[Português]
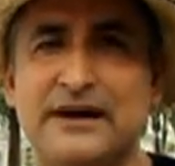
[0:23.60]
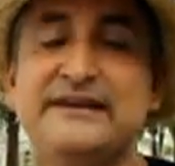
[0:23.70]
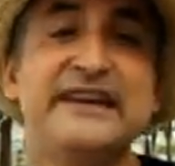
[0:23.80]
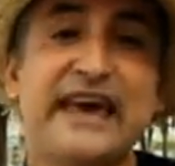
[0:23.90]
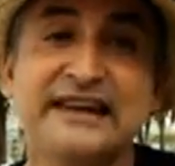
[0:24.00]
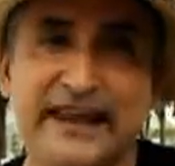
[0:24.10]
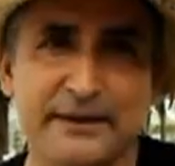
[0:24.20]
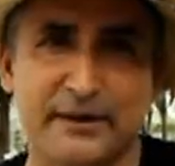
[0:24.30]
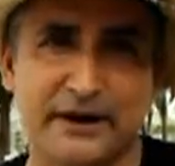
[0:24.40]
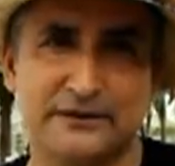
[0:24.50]
Ninguém
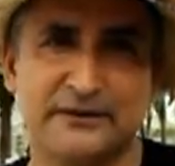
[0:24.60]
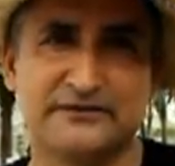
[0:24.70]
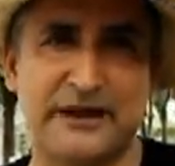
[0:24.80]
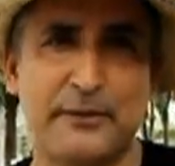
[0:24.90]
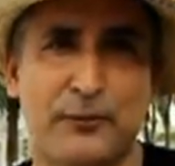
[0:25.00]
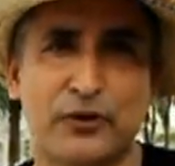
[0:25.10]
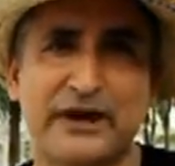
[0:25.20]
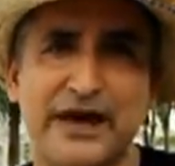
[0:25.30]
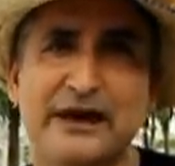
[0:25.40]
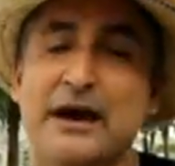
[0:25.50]
lembra, sabe por
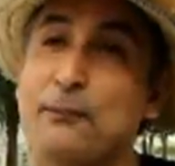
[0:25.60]
quê?